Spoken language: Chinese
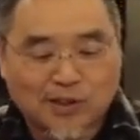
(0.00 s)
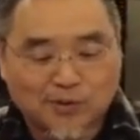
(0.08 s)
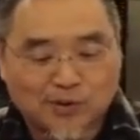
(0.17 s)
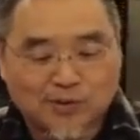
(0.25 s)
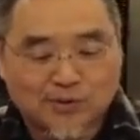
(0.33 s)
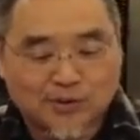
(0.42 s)

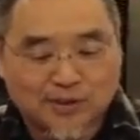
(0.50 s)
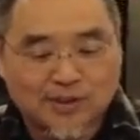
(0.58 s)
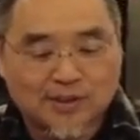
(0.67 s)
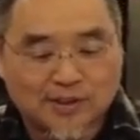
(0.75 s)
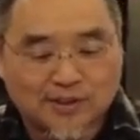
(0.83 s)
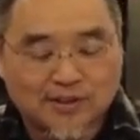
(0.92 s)
我觉
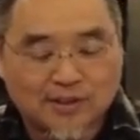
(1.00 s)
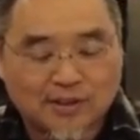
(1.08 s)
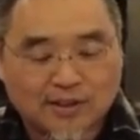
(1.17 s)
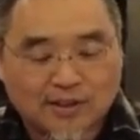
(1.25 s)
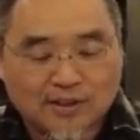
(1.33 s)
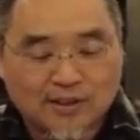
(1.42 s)
得
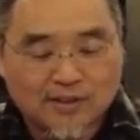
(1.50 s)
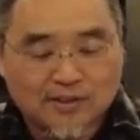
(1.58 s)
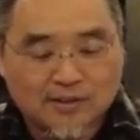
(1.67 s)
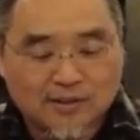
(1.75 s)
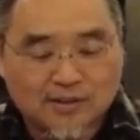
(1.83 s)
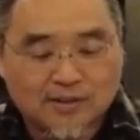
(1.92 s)

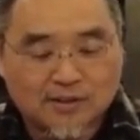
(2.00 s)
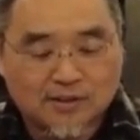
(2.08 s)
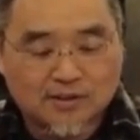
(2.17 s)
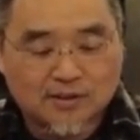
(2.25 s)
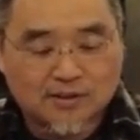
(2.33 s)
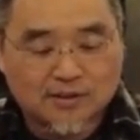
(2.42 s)

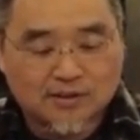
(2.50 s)
是